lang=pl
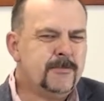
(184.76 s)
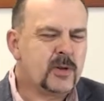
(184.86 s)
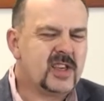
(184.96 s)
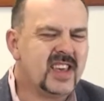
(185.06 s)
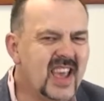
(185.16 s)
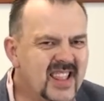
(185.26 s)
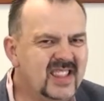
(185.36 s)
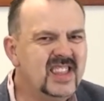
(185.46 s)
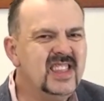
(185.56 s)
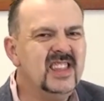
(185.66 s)

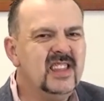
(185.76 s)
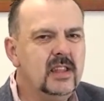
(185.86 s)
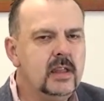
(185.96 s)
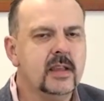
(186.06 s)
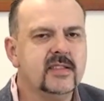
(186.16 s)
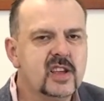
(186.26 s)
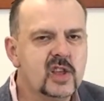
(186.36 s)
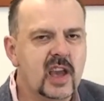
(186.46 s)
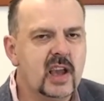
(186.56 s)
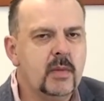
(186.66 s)
przejęty jest
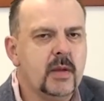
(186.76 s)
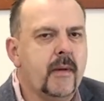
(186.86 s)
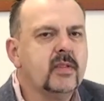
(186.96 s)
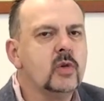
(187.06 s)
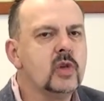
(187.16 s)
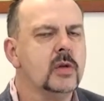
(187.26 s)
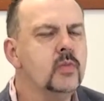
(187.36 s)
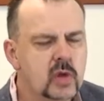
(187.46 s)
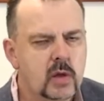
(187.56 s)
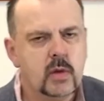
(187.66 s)
grzechem, jak bardzo grzech
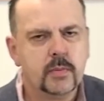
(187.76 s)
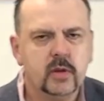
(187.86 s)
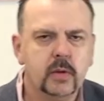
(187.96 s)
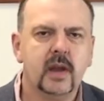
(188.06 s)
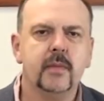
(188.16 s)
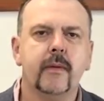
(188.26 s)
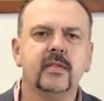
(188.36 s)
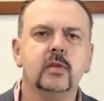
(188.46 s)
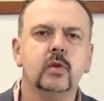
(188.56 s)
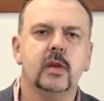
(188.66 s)
mu się nie podoba, jak
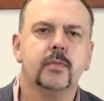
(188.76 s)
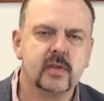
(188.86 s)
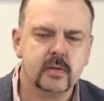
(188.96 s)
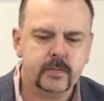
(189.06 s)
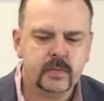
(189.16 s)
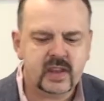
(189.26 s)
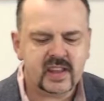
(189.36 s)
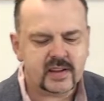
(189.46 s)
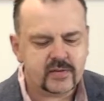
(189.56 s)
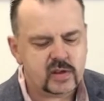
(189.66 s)
bardzo go nie,
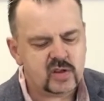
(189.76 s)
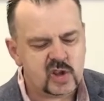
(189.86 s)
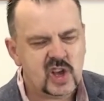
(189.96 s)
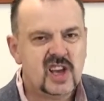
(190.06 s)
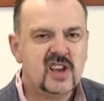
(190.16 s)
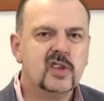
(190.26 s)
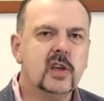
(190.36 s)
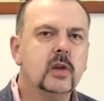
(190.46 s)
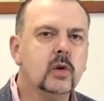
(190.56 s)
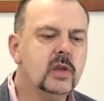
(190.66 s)
nienawidzi, że
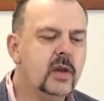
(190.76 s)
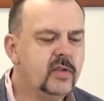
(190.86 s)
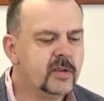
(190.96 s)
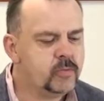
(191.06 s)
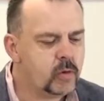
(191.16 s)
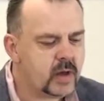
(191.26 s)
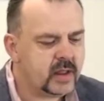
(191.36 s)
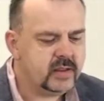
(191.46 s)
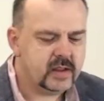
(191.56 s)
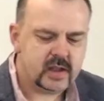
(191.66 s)
jego gniew jest
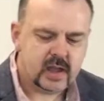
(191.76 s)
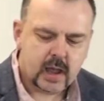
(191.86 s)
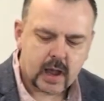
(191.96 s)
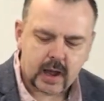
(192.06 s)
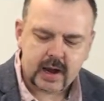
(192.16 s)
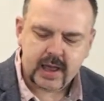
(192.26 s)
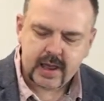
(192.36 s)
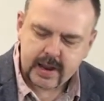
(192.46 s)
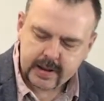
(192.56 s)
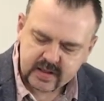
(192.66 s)
płomienny. Ale
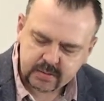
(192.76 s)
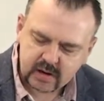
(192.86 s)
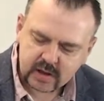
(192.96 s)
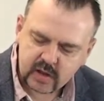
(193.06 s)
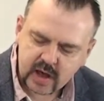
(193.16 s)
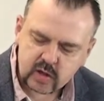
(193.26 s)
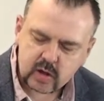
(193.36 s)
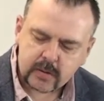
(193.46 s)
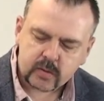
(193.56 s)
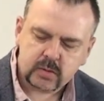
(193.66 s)
druga rzecz,
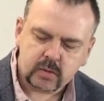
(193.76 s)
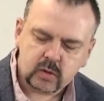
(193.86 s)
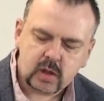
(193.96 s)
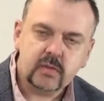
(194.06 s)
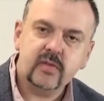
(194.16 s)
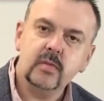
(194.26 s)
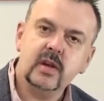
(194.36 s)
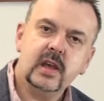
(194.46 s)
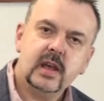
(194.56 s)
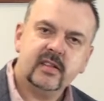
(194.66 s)
którą tutaj
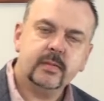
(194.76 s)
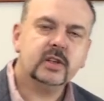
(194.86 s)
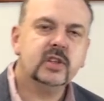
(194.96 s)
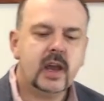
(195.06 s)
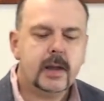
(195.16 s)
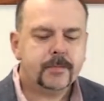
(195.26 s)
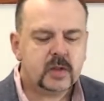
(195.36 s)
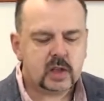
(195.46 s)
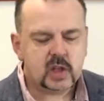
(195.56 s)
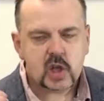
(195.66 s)
mówimy, zobaczcie,
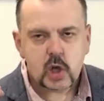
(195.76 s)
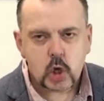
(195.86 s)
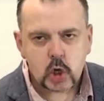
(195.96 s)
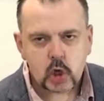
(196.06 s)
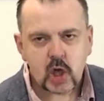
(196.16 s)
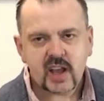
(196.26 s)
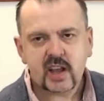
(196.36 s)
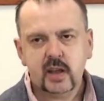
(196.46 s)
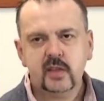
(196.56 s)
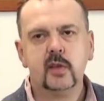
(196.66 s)
kiedy
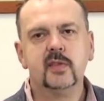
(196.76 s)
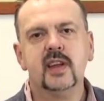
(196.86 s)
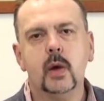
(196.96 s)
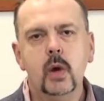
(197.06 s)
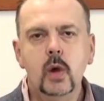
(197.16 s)
grzech został